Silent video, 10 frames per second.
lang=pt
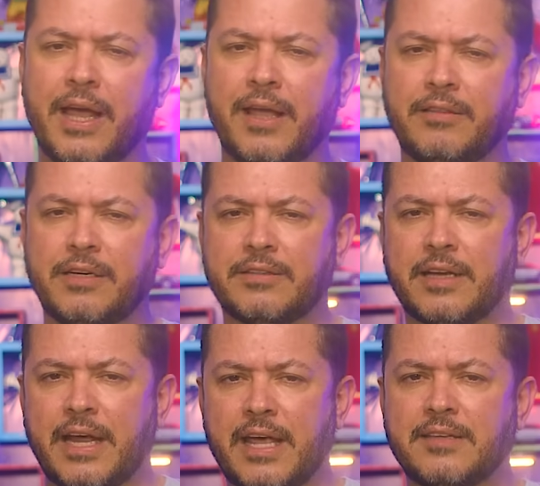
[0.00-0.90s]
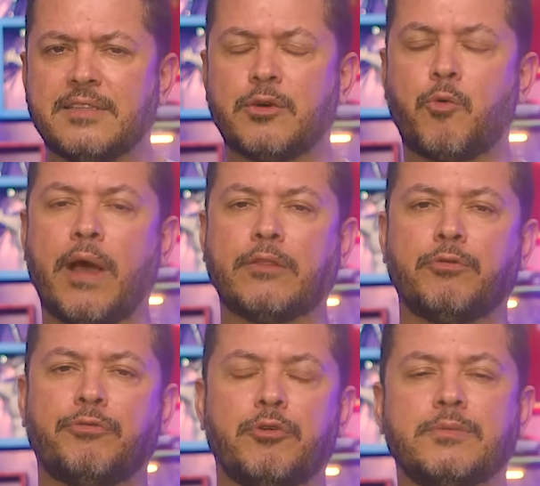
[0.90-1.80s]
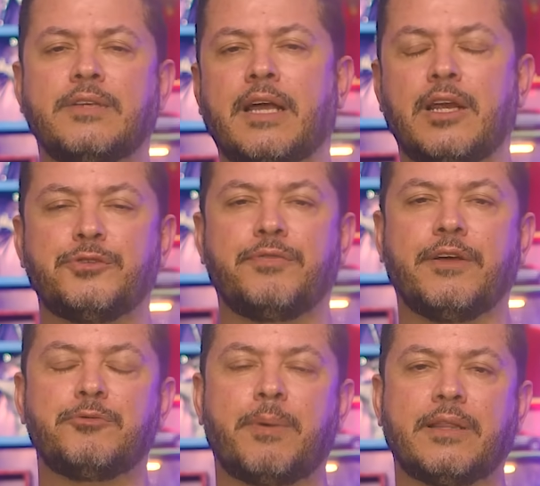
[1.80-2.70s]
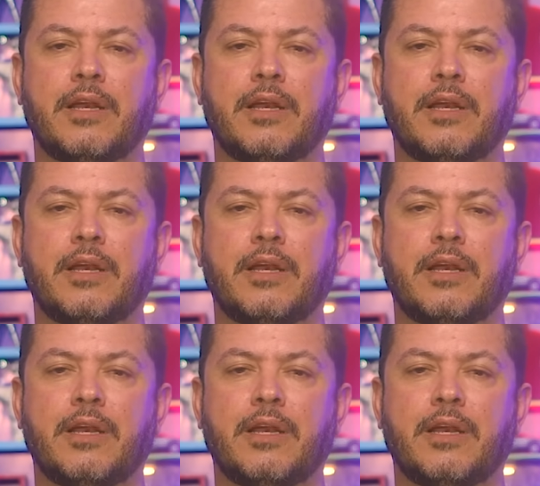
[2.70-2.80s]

entre três e quatro filmes daqueles feitos para